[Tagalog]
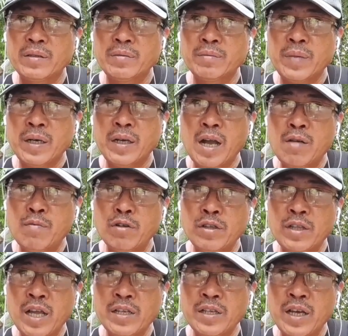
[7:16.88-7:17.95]
pagkakamulot
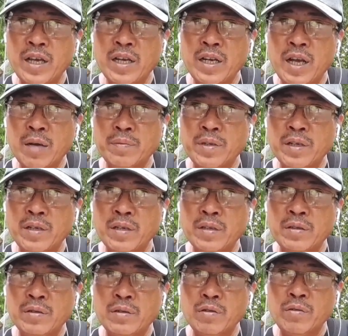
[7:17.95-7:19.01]
lahat yan after
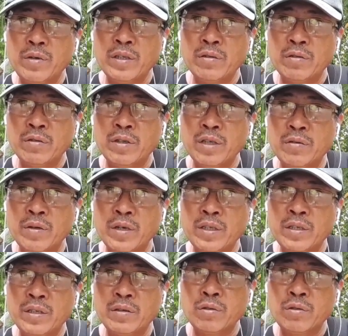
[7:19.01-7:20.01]
2 weeks or 3 weeks